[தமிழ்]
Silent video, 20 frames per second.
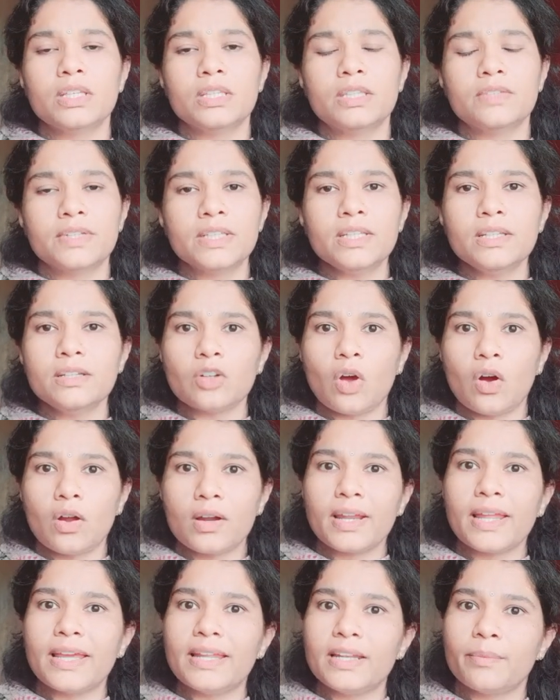இது வந்து
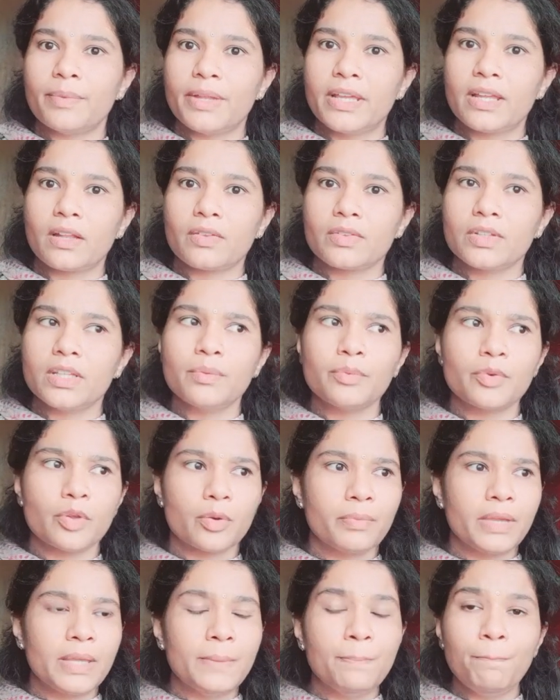ஆன்லைன் அப்படிங்கிறது வந்து நமக்கு
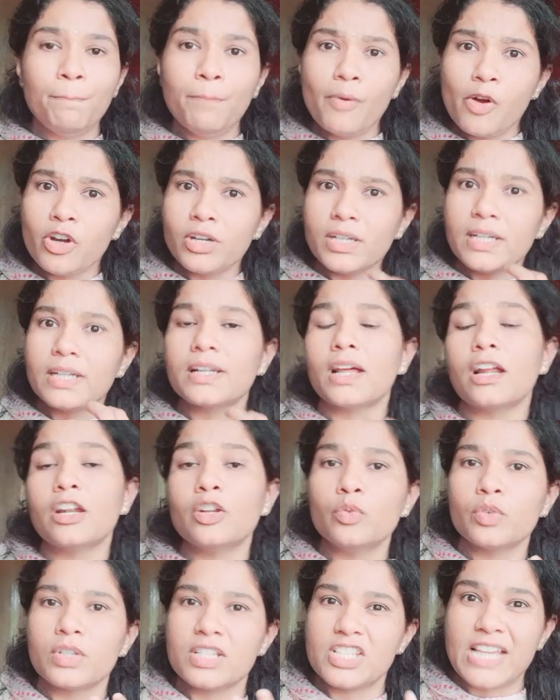ரொம்ப
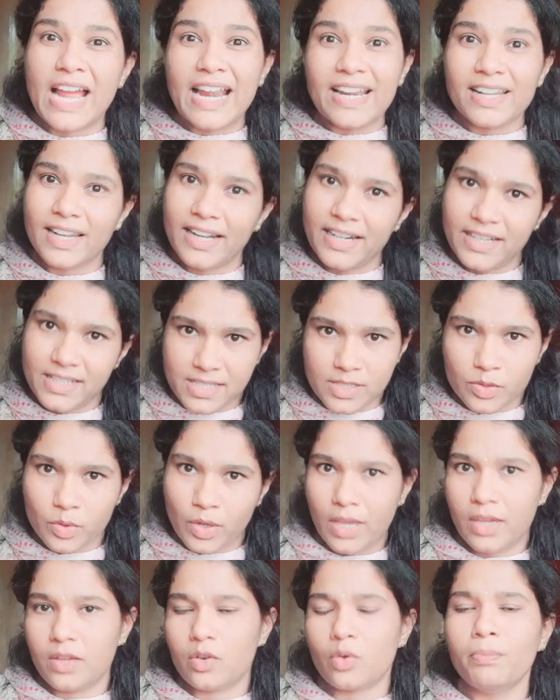இம்பார்ட்டண்ட்டான ஒரு சேனல் ஆகிடுச்சு
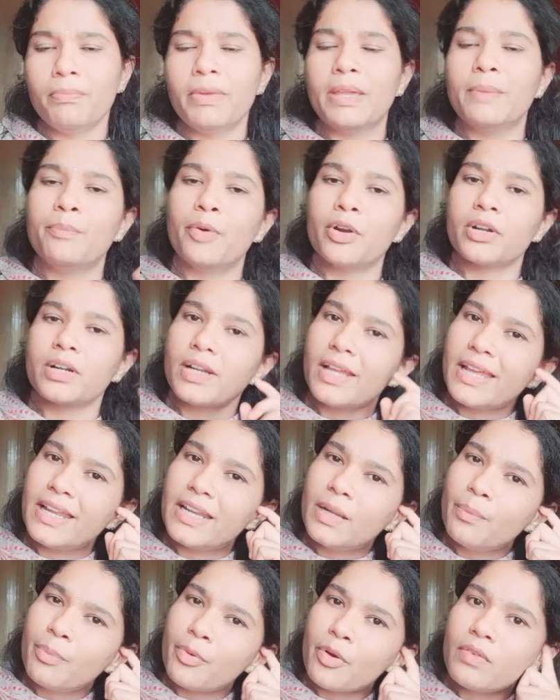ஓகே ரொம்ப இம்பார்ட்டண்ட்டாக
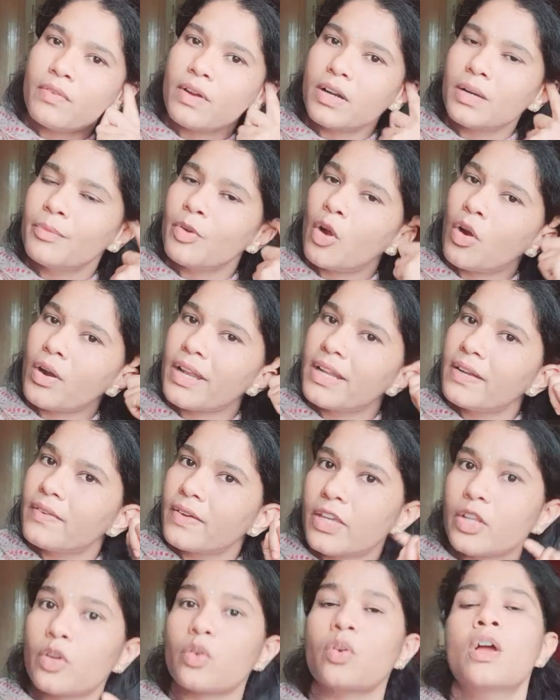என்ன பொருள் வாங்கணும் நம்ம ஆன்லைனில்
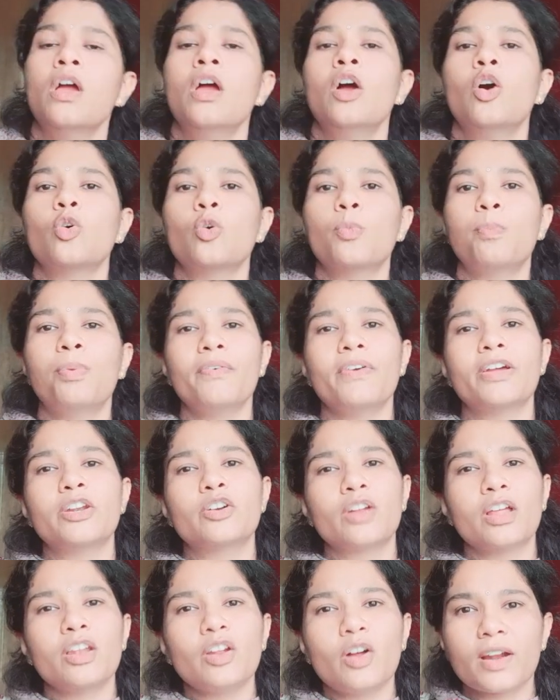வாங்கிடும் உப்பு
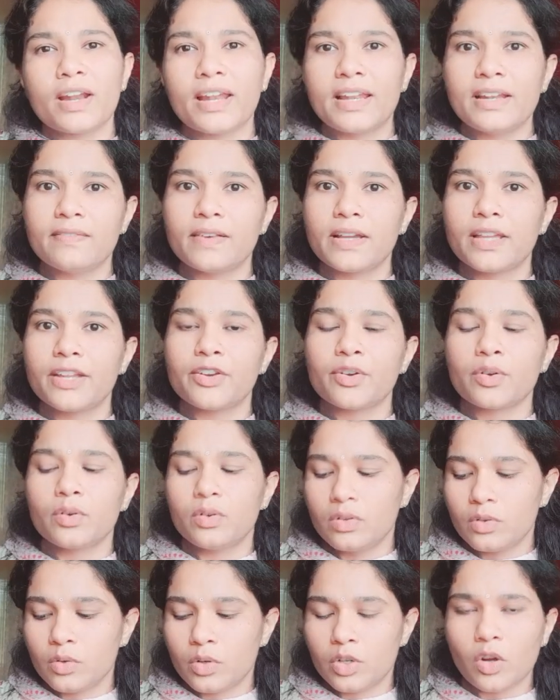வேணும்னாலும் ஆன்லைனில்
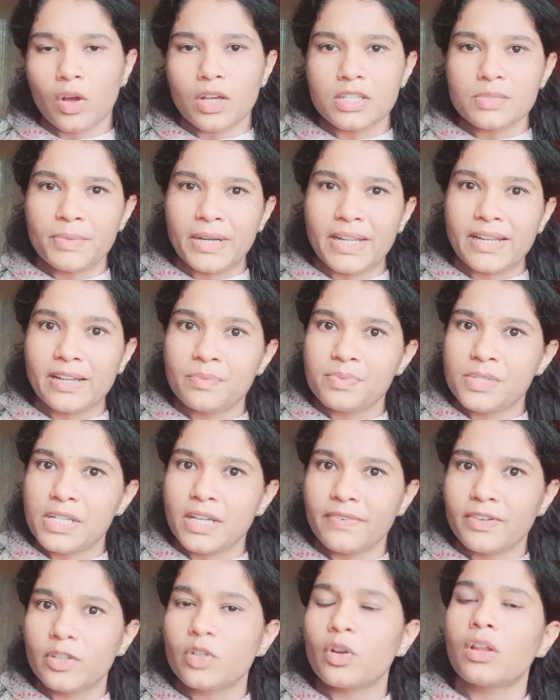வாங்கிடுறோம் ஒரு காஸ்மெட்டிக்
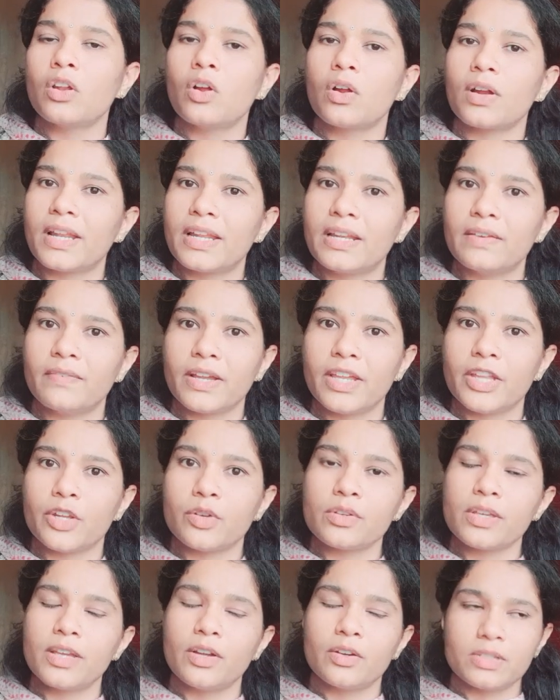லிப்ஸ்டிக் வேணும்னாலும் ஆன்லைனில்
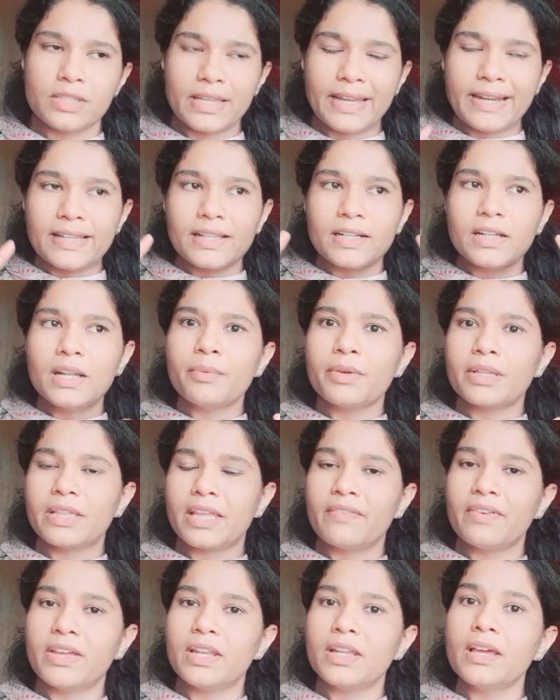வாங்கிடுறோம் கிட்டத்தட்ட நமக்கு
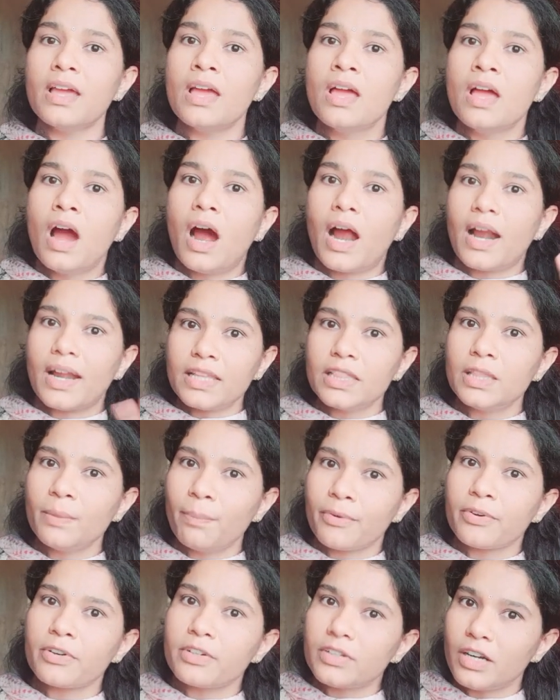தேவையான அனைத்து
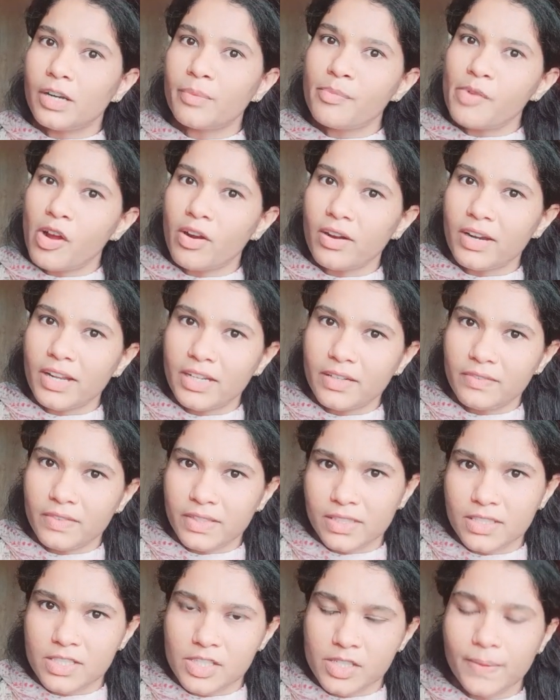பொருட்களுமே ஆன்லைனில்
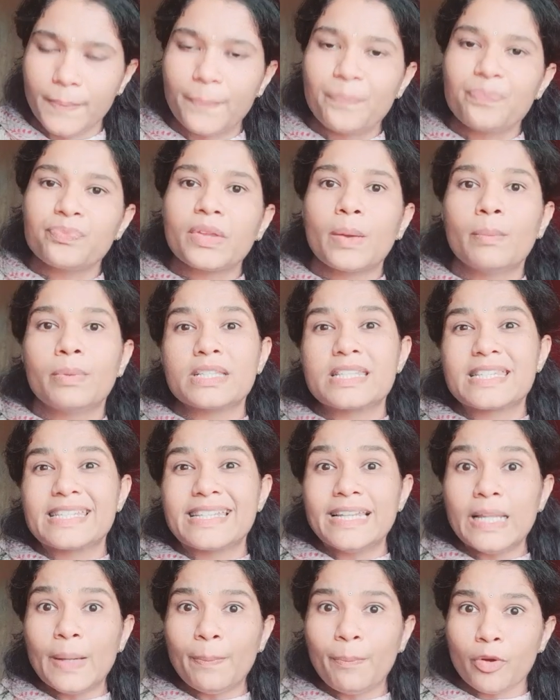வந்துருச்சு பட்
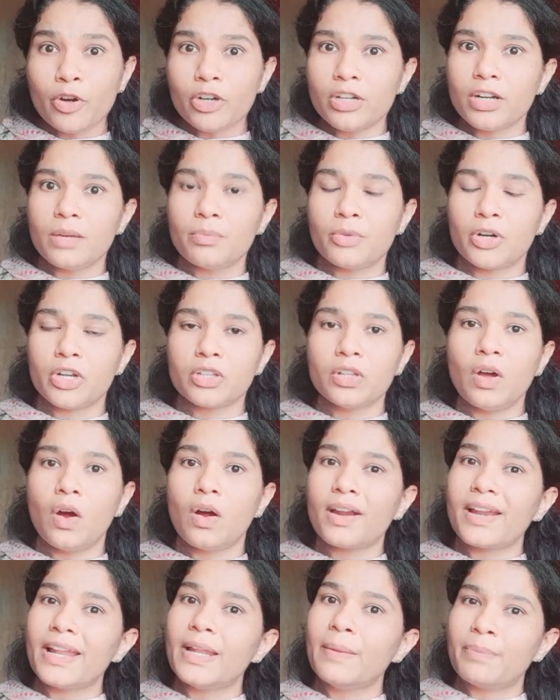சில பொருட்கள் மட்டும்தான்
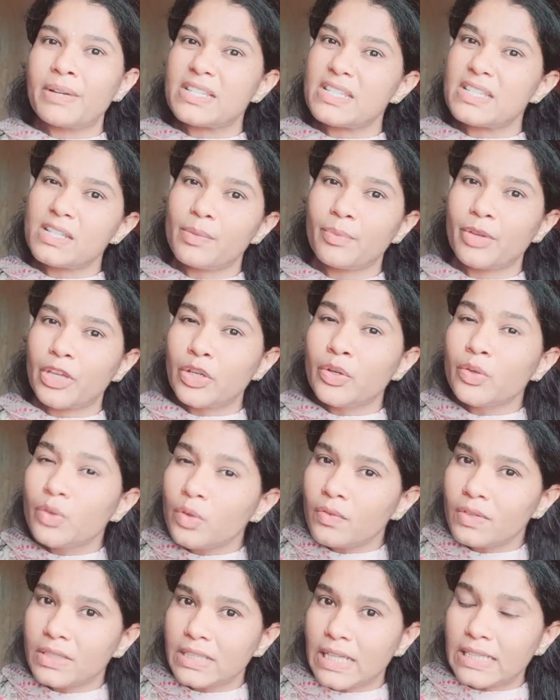ஆன்லைன் பர்ச்சேஸ் நமக்கு
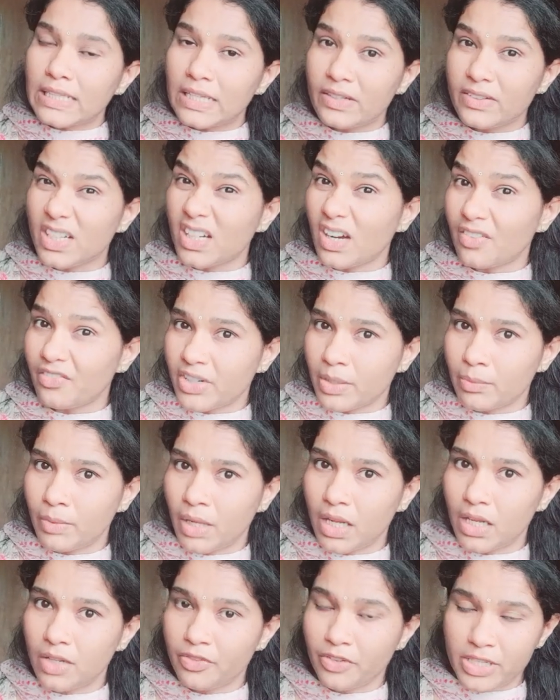இன்னும் வந்து அந்தளவுக்கு
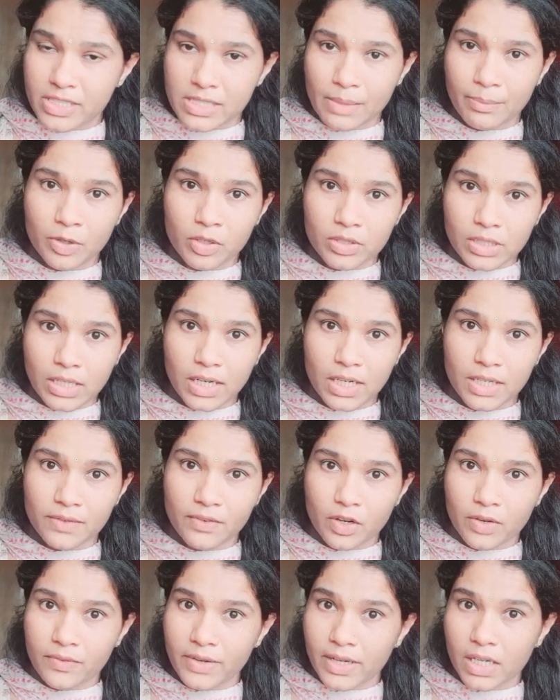கம்ஃபர்டபுளாக இல்லை ஃபார் எக்ஸாம்பிள் ஒரு தக்காளி
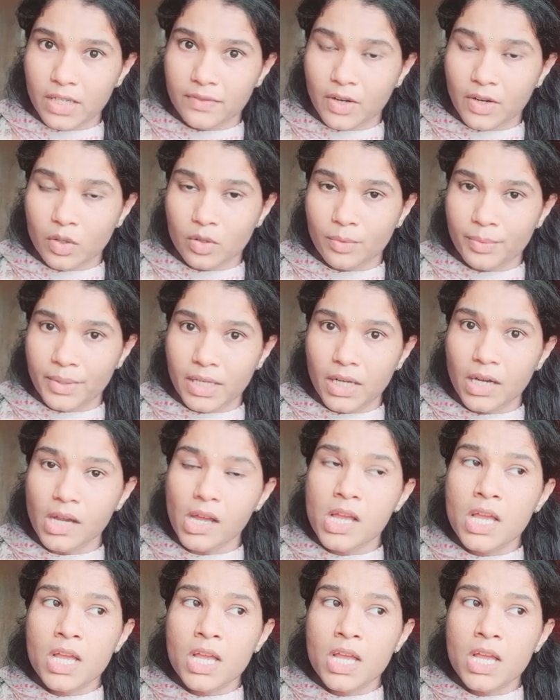வாங்கணும் வெங்காயம் வாங்கணும் அப்படின்னா